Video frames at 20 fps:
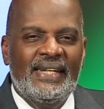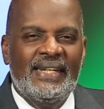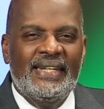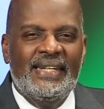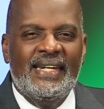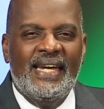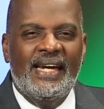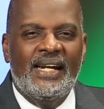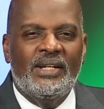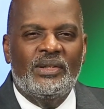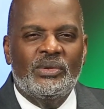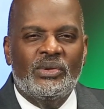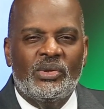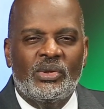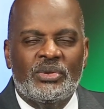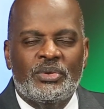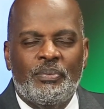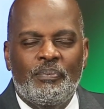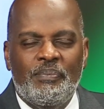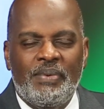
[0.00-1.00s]
y Él
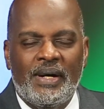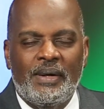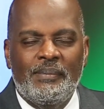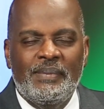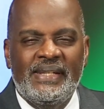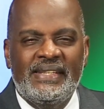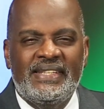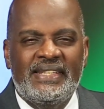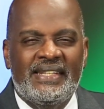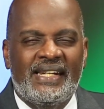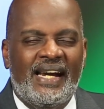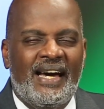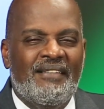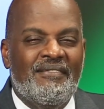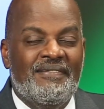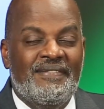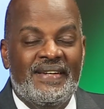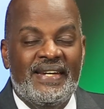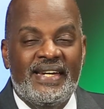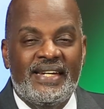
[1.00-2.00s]
nos permitirá
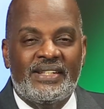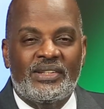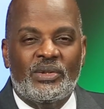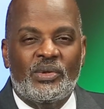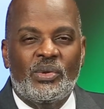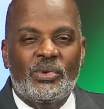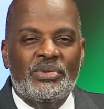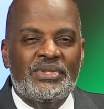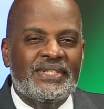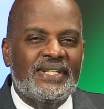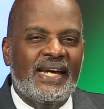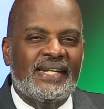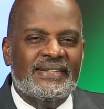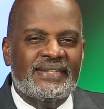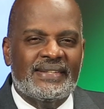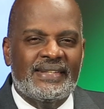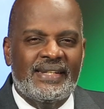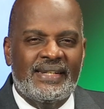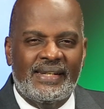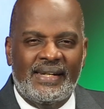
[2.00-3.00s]
ver
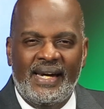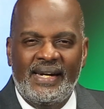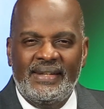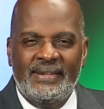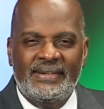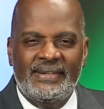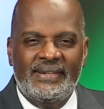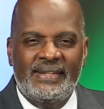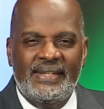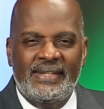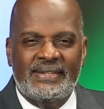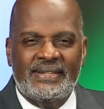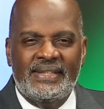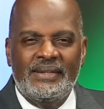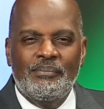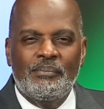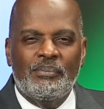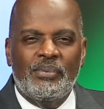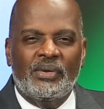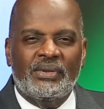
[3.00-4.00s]
cosas grandes,
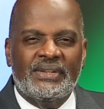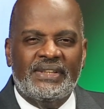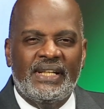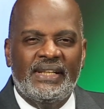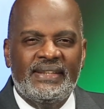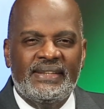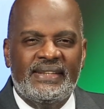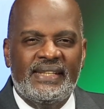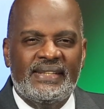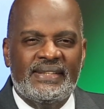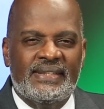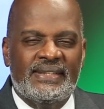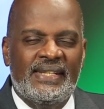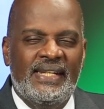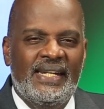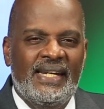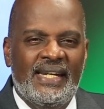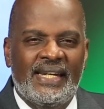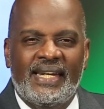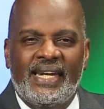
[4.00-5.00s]
importantes
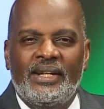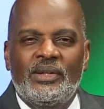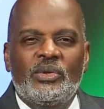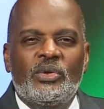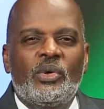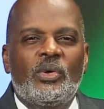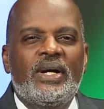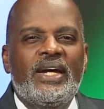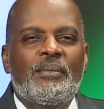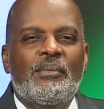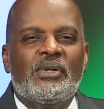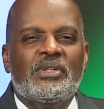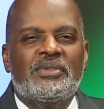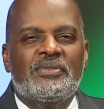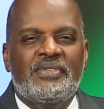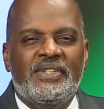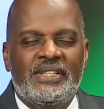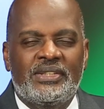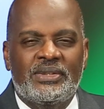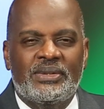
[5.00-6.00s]
que no
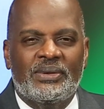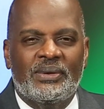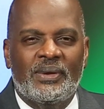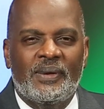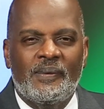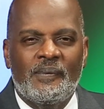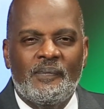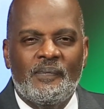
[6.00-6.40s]
hemos visto.